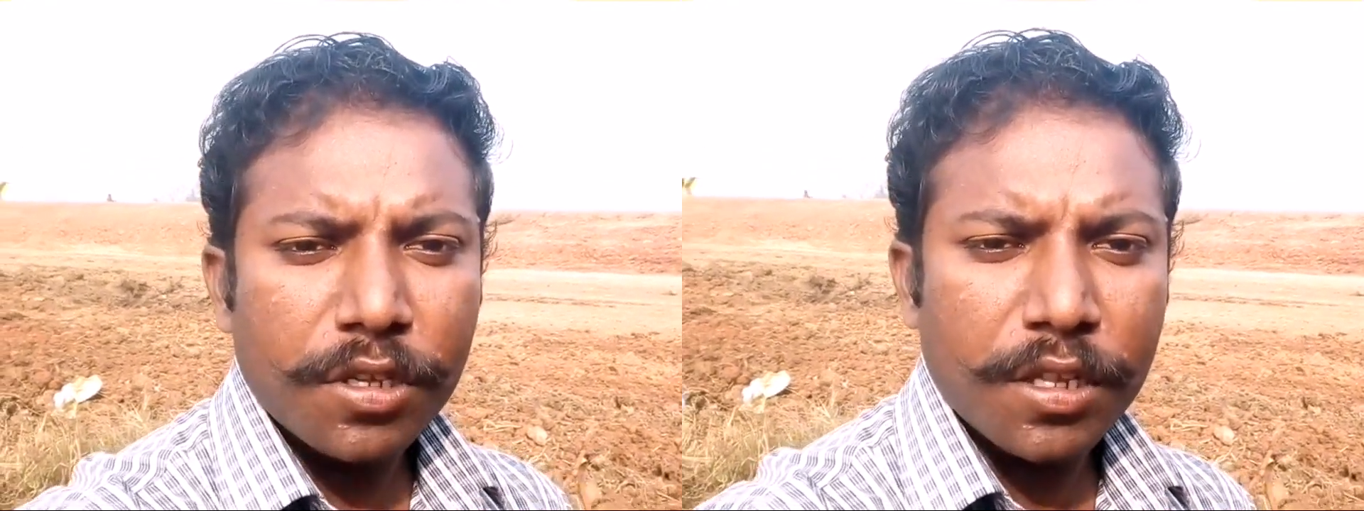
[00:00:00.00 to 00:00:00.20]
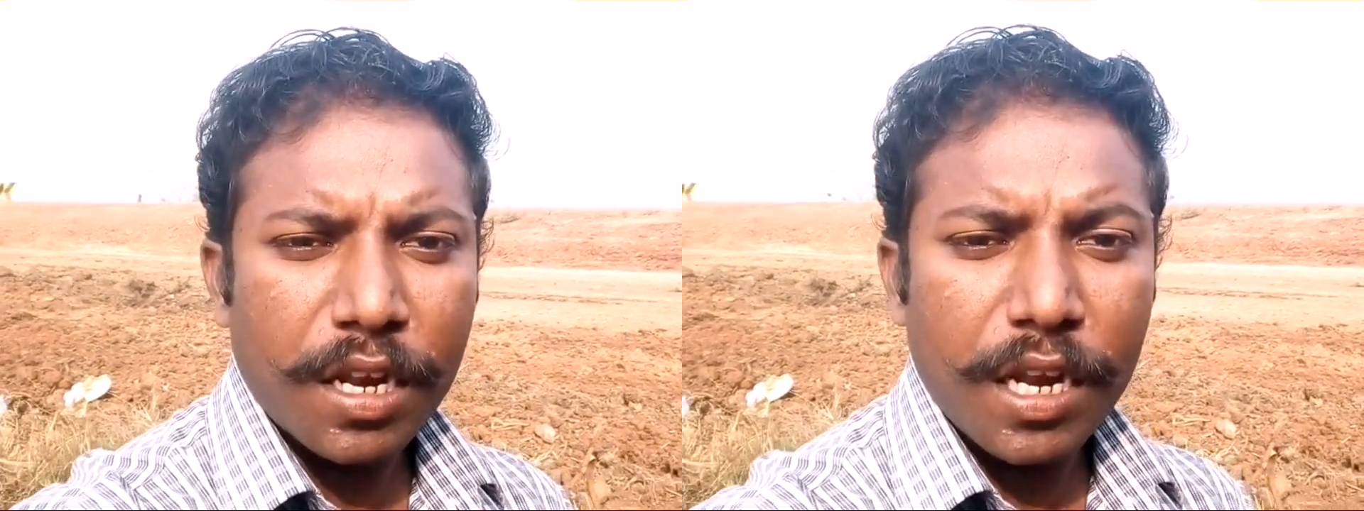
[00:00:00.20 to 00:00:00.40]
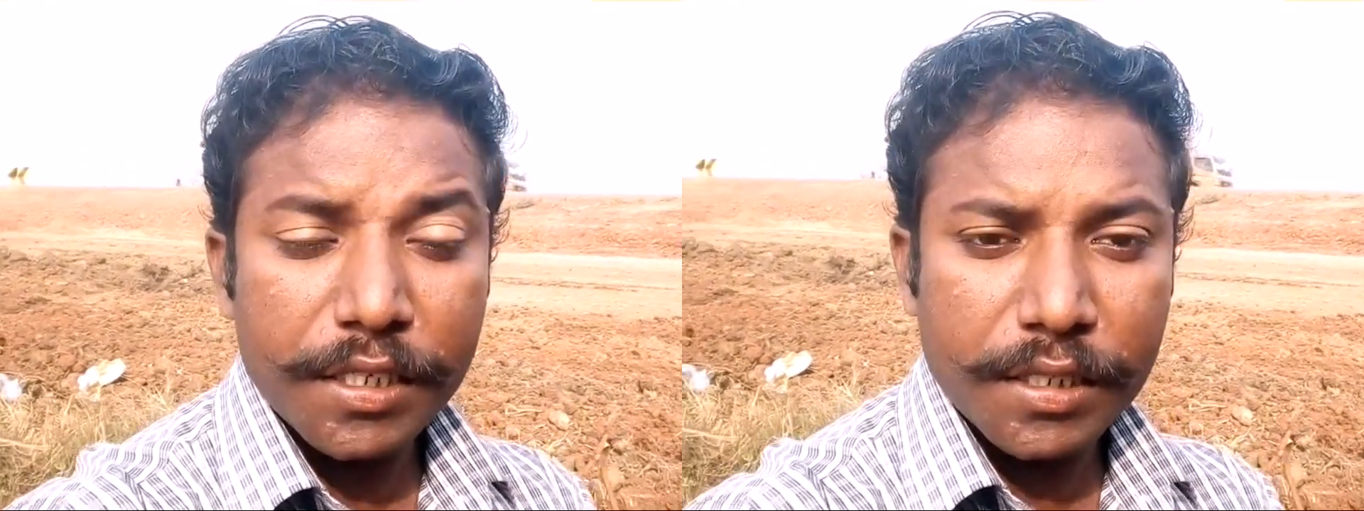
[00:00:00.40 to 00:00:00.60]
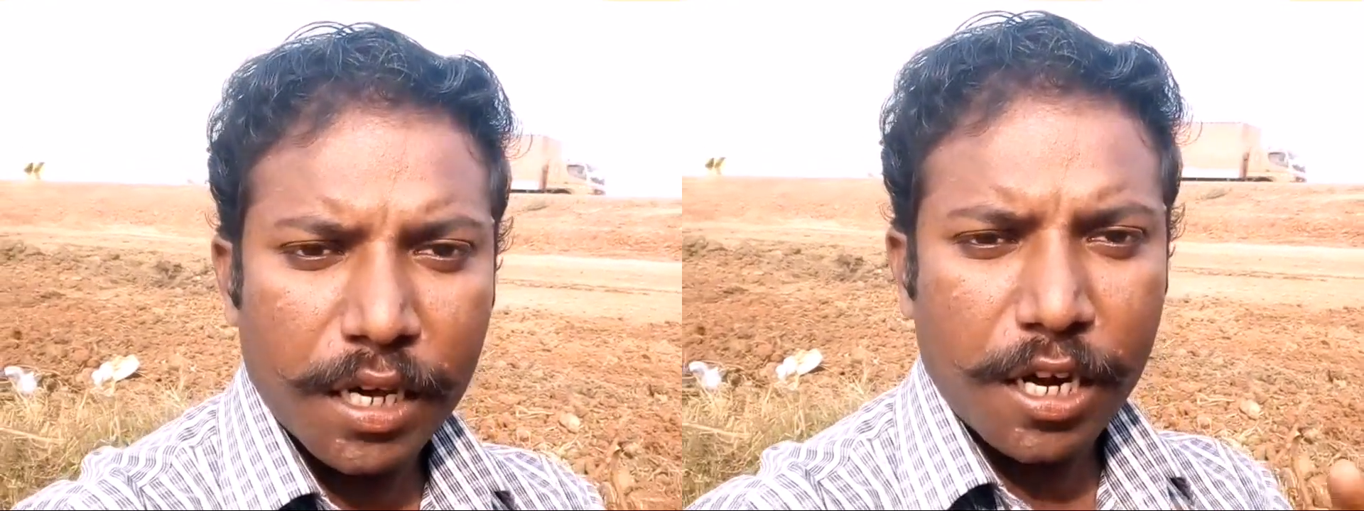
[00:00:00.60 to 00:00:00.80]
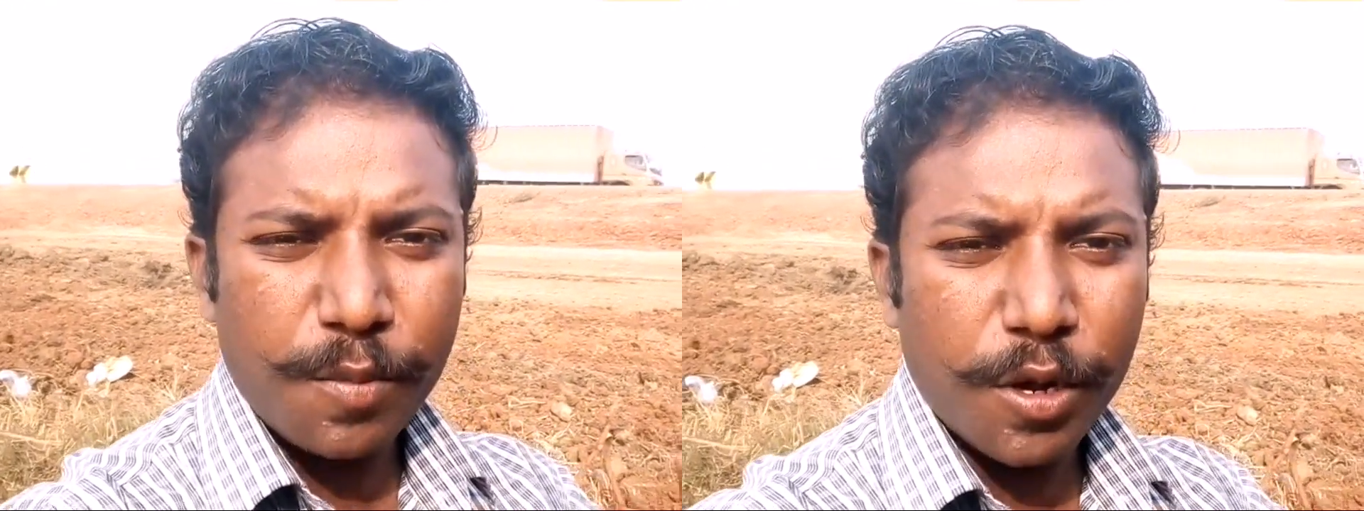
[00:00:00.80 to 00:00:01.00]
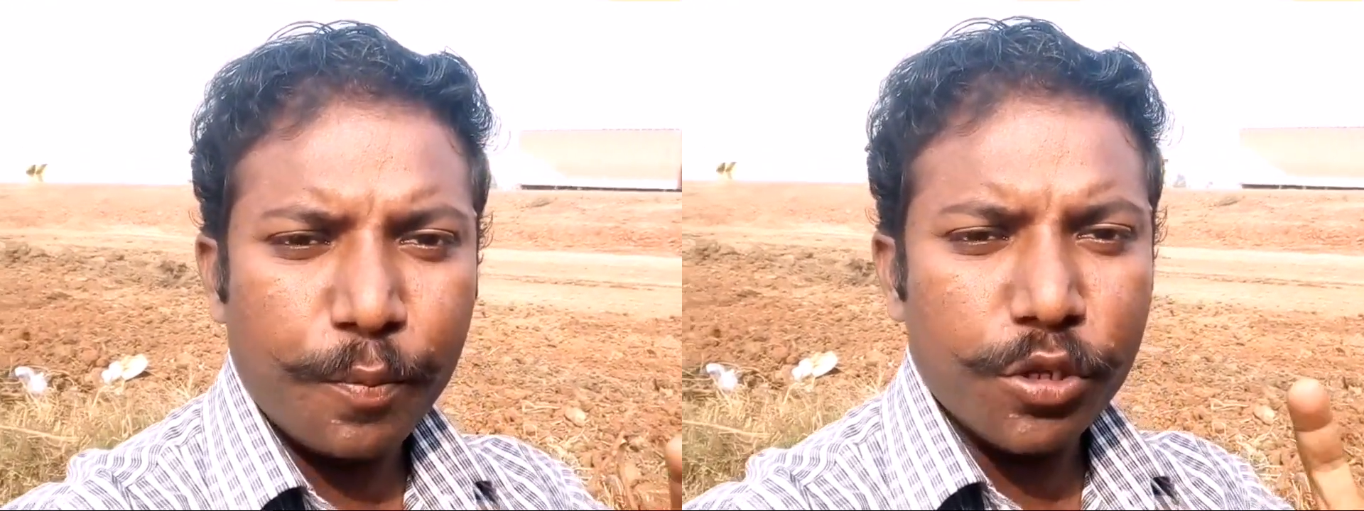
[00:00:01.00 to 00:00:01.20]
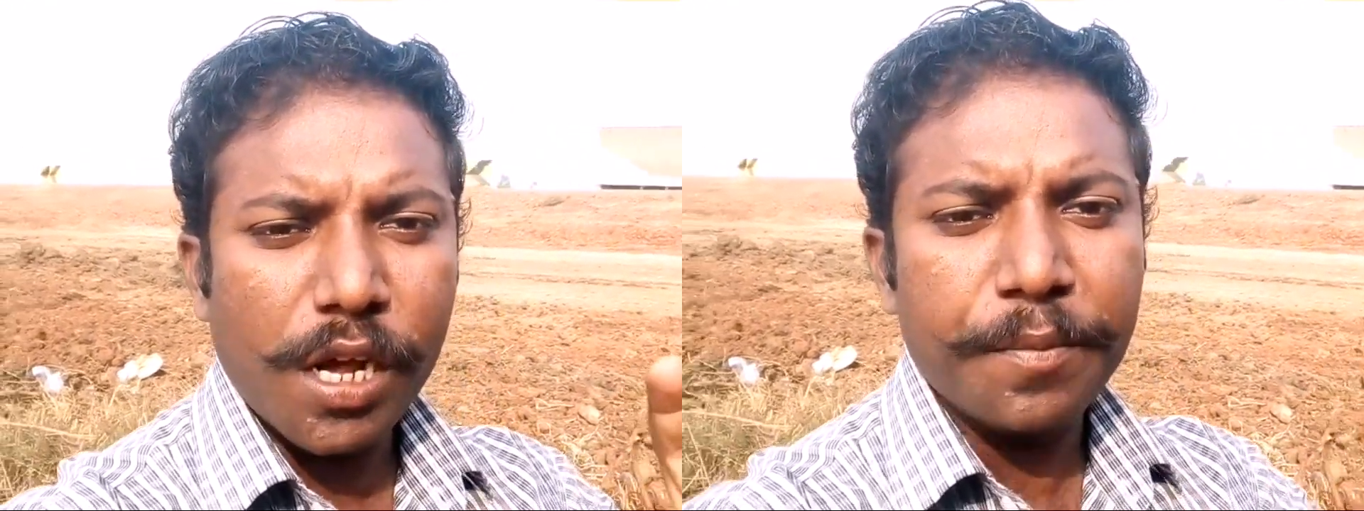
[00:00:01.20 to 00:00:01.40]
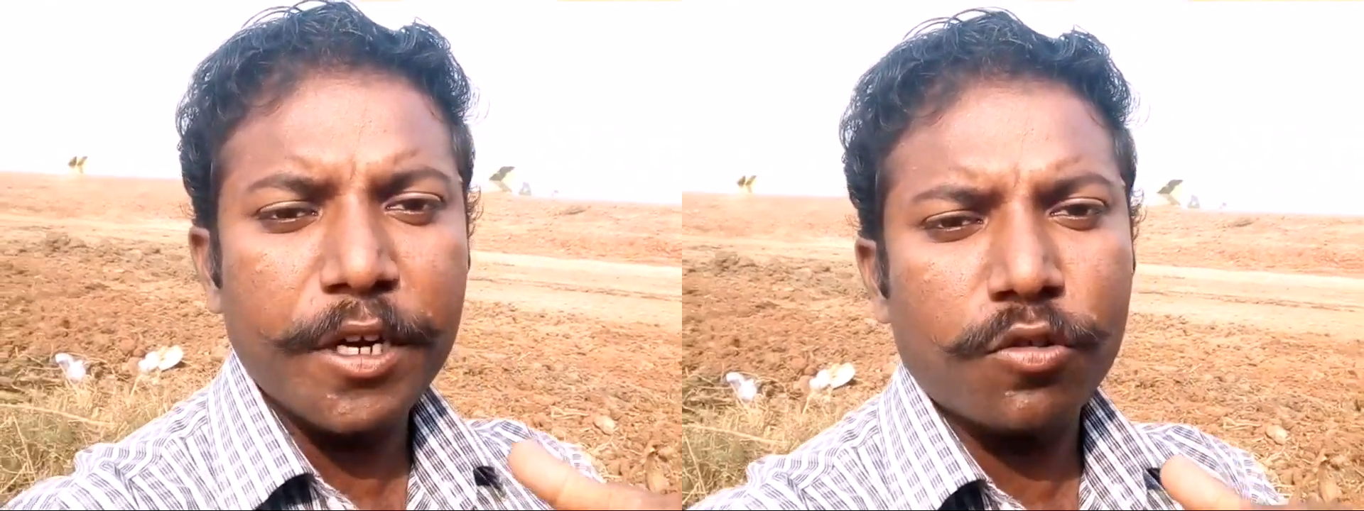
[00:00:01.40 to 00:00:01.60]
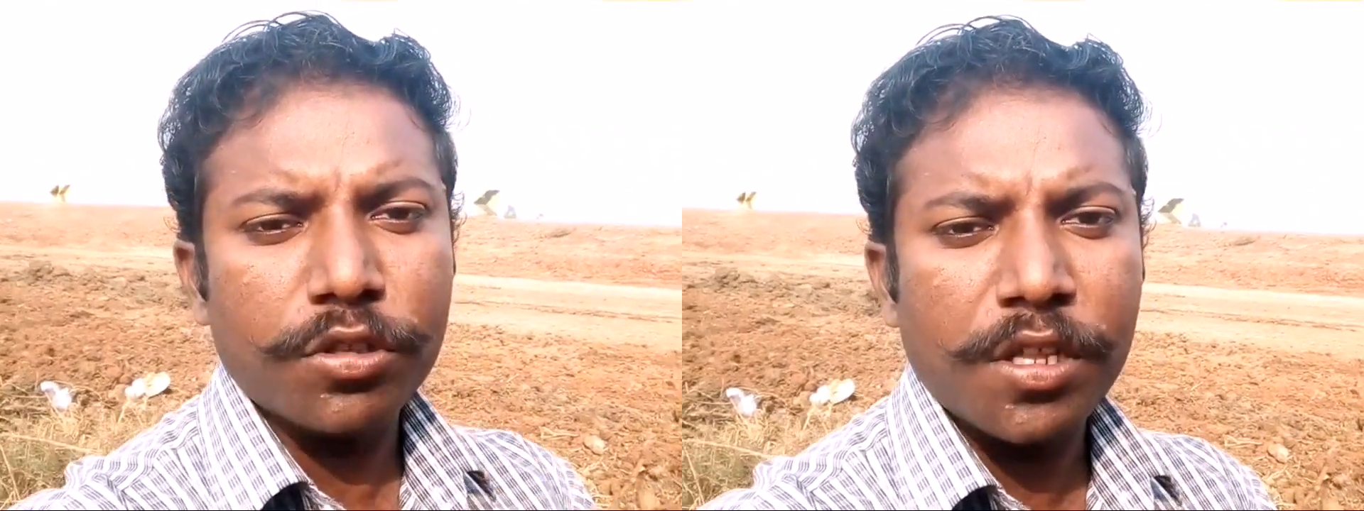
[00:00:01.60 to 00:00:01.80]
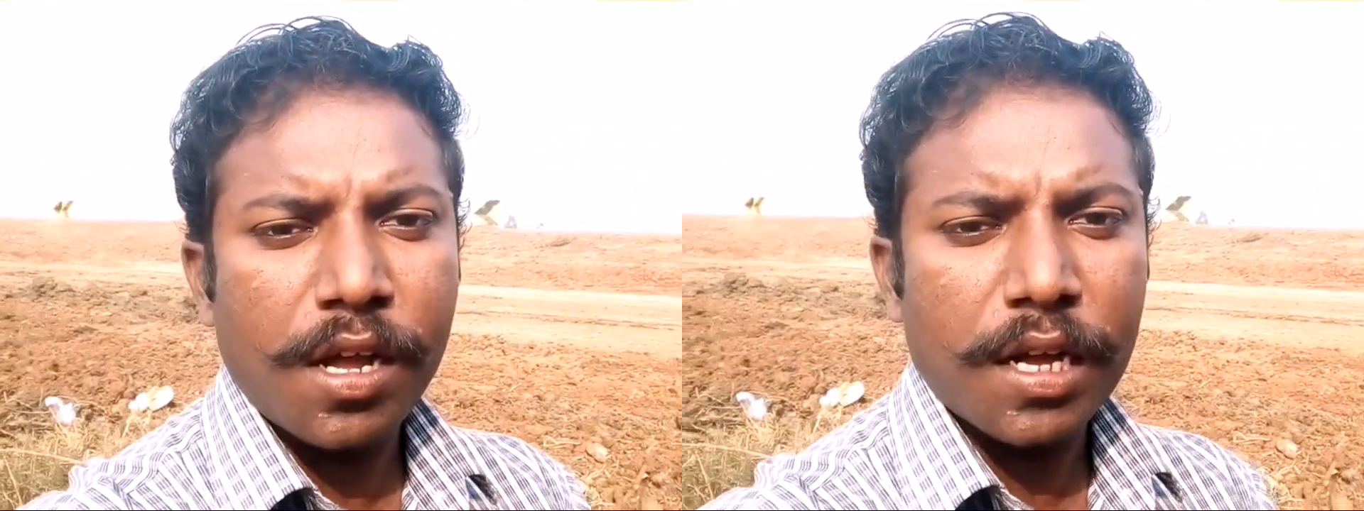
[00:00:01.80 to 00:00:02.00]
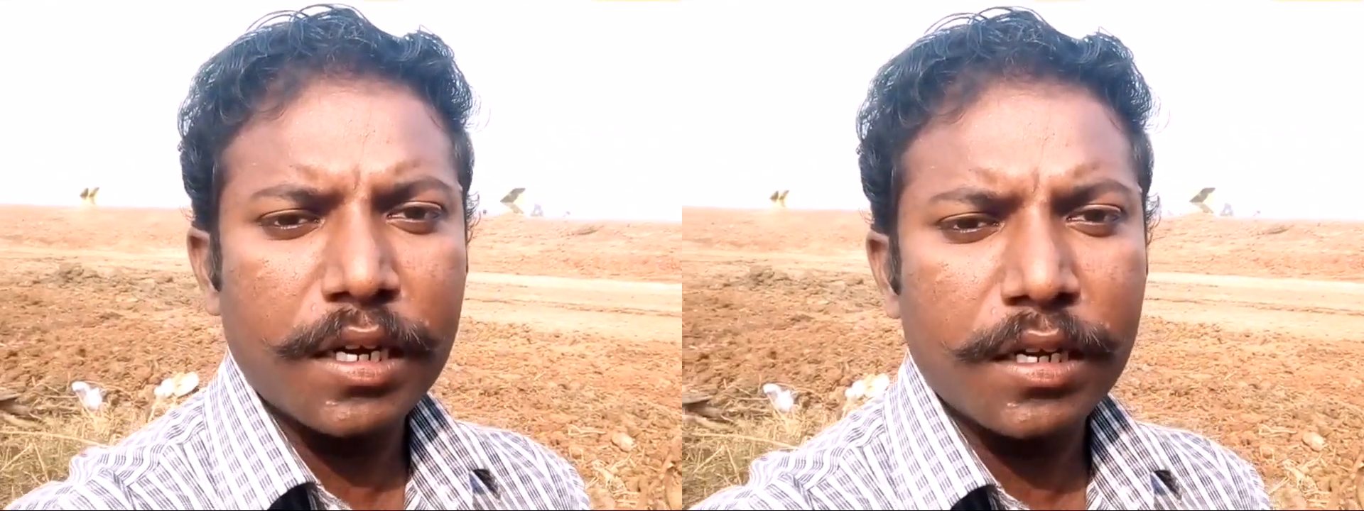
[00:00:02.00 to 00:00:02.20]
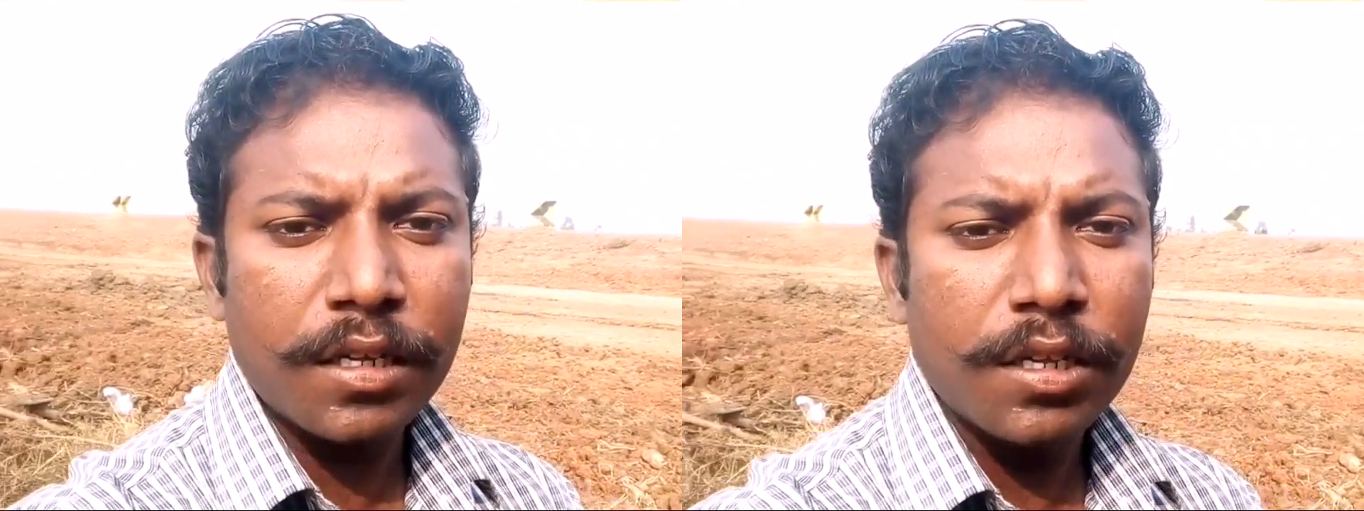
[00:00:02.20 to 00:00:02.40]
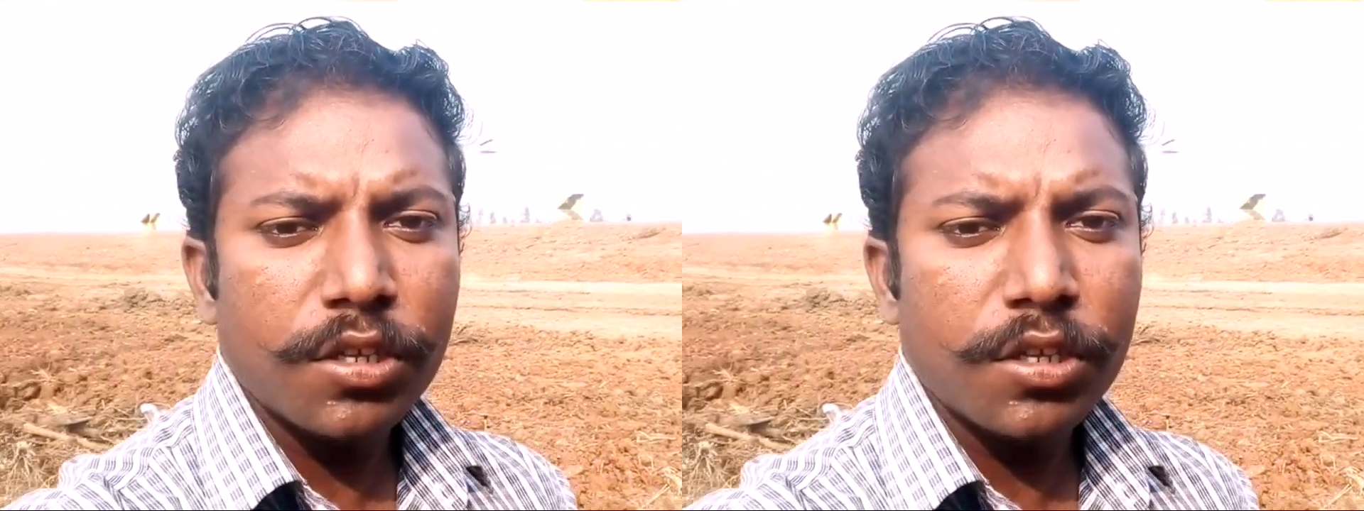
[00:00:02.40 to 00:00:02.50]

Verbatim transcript: ஸோ அதை தான் இன்ஸ்டாகிராமில் புது அப்டேட் கொடுத்துருக்காங்கன்ட்டு